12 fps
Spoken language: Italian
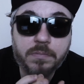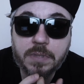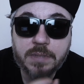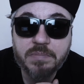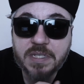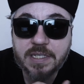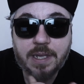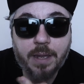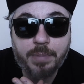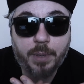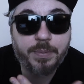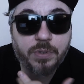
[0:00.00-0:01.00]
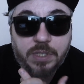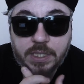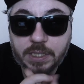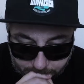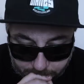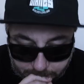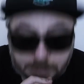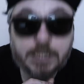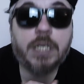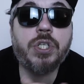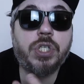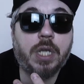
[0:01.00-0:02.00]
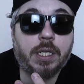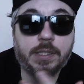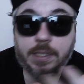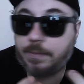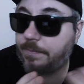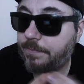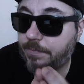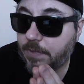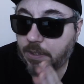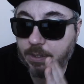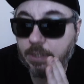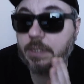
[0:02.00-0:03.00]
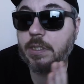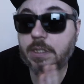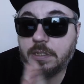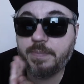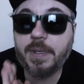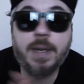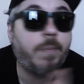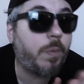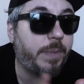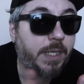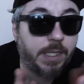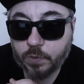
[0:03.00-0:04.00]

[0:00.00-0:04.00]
mi, mi, sa proprio di, di tresciata. Uh, speriamo bene.